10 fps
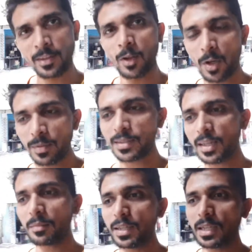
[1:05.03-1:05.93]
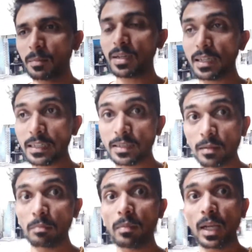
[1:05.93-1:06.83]
नॉर्मल सा ही मिलेगा बट लेट
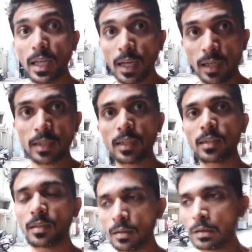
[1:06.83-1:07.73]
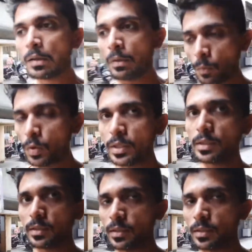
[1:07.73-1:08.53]
सी मिलेगा कि नहीं वो देखते